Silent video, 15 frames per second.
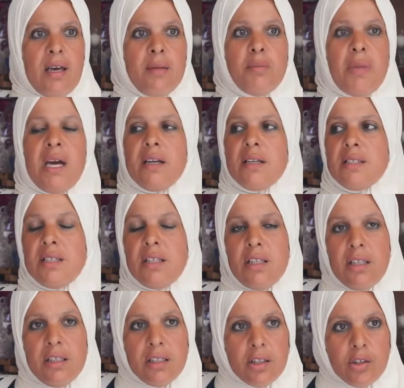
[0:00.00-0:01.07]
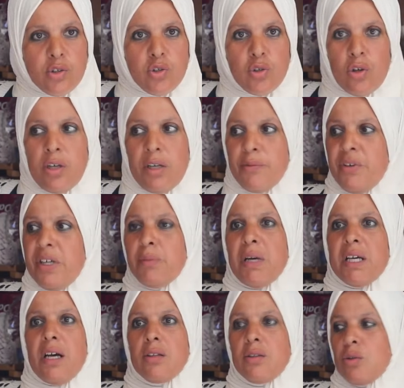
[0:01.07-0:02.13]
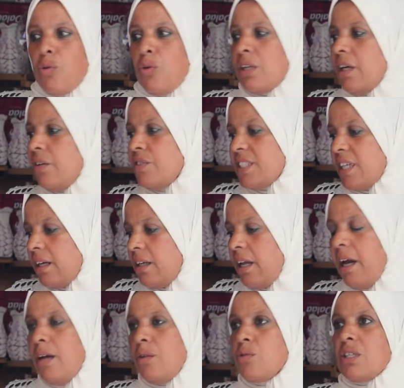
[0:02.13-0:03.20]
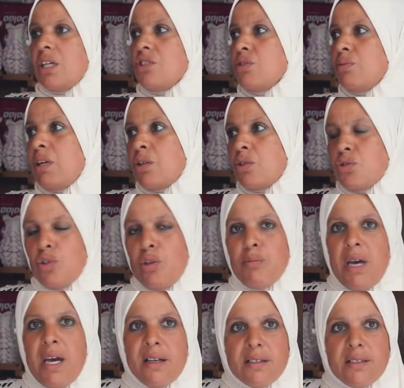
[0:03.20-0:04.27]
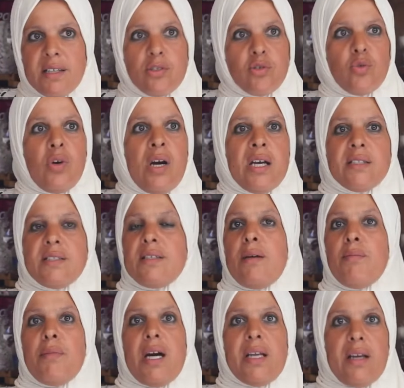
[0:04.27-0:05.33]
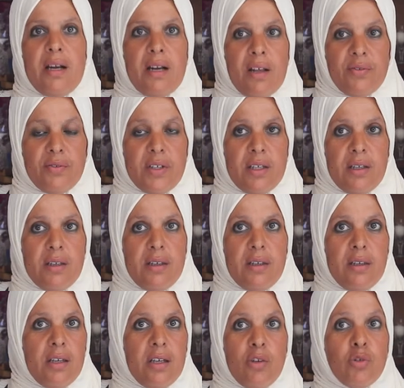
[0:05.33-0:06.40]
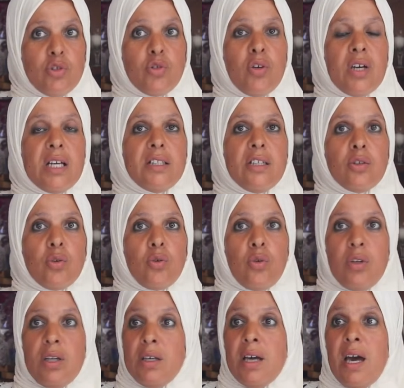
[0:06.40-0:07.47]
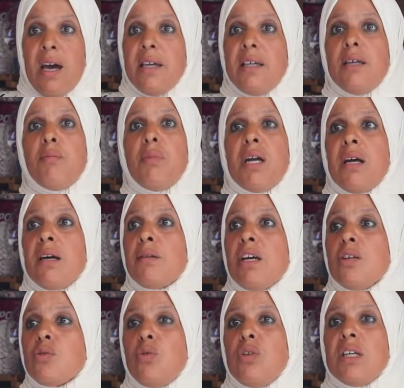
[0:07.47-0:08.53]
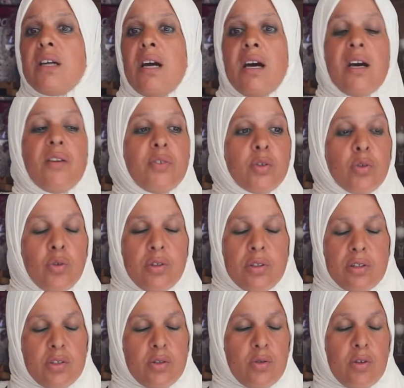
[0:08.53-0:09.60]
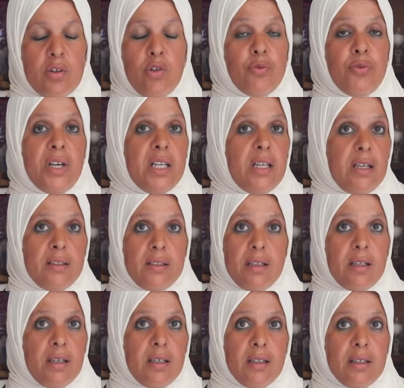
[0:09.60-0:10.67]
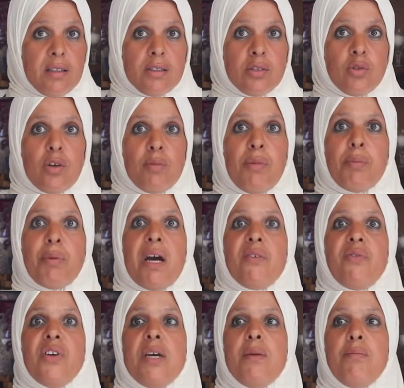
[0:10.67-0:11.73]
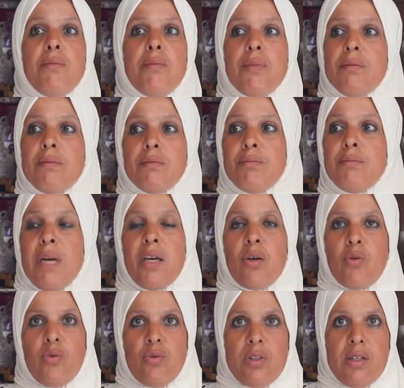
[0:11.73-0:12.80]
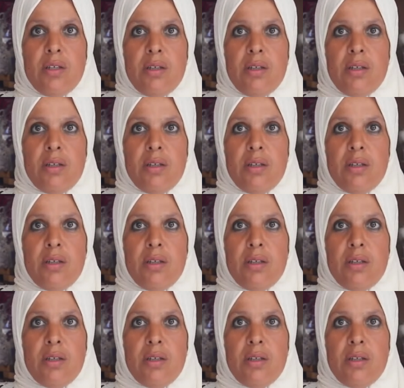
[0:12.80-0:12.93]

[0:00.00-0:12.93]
مهرس القشوع فين ما كندخل كنفتح الحانوت كنجبر القشوع مهرسه شكون هرسه ما نعرف ايوا شكون غادي يدخل اي مره كتقول لك كنخاف ندخل للسوق وفعلا لا السوق ما بقى فيه ما يكون